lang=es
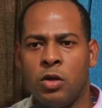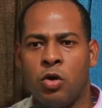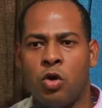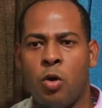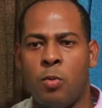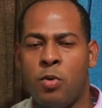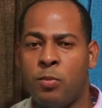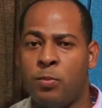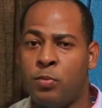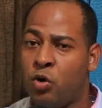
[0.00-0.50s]

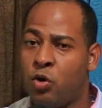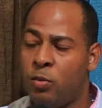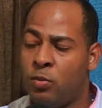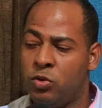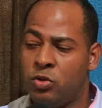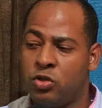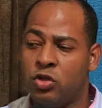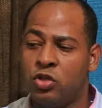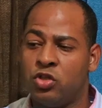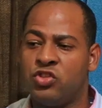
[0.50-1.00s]
como, como
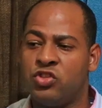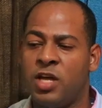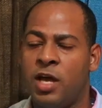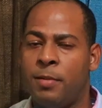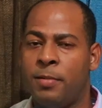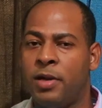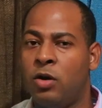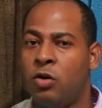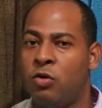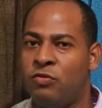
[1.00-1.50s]
todos
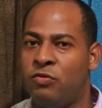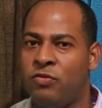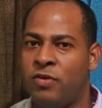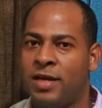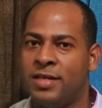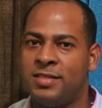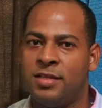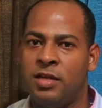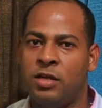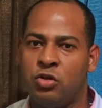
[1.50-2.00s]
saben, lo
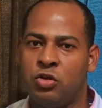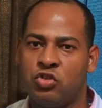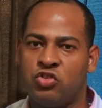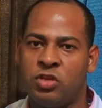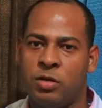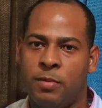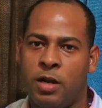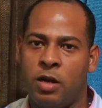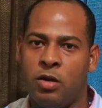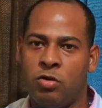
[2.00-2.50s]
fácil no se
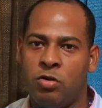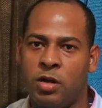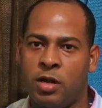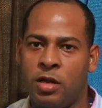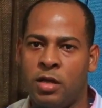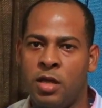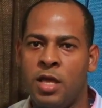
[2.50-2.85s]
valora.